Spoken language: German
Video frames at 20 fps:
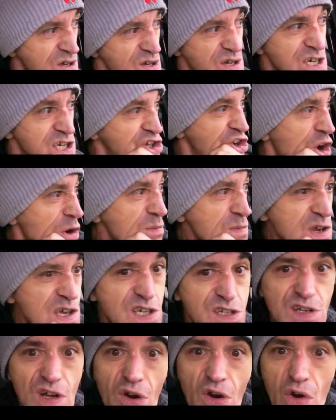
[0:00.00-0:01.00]
Ich komme
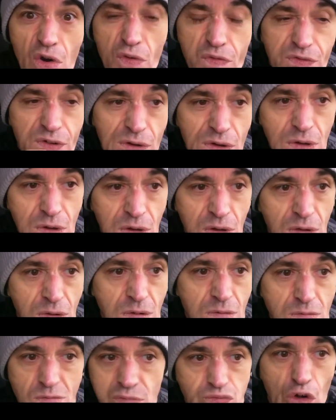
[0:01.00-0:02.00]
nicht drauf.
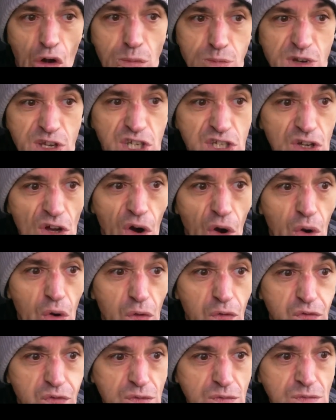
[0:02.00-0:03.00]
komme nicht
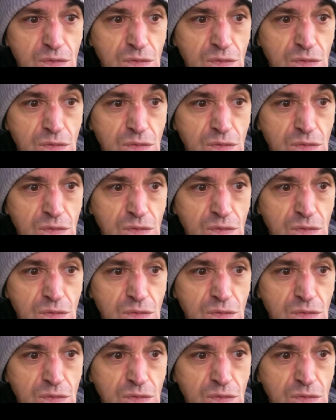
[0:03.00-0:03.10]
drauf.